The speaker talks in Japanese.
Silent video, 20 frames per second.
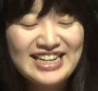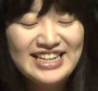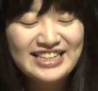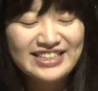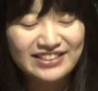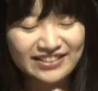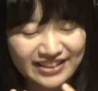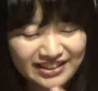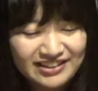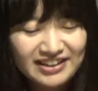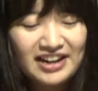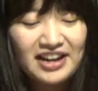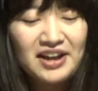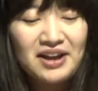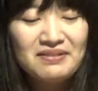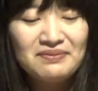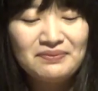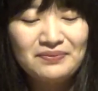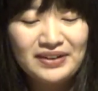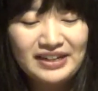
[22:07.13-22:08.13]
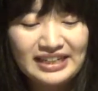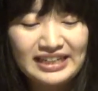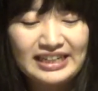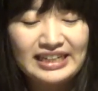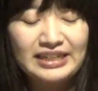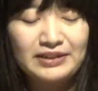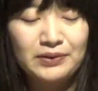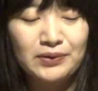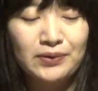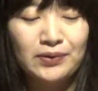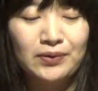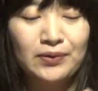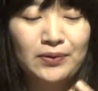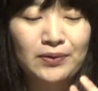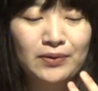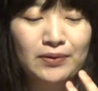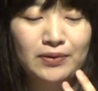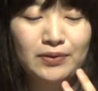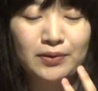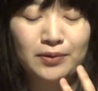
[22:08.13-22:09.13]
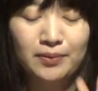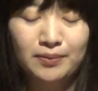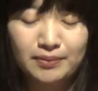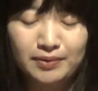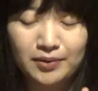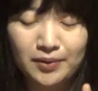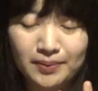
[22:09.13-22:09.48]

それぐらいやっぱりこうコ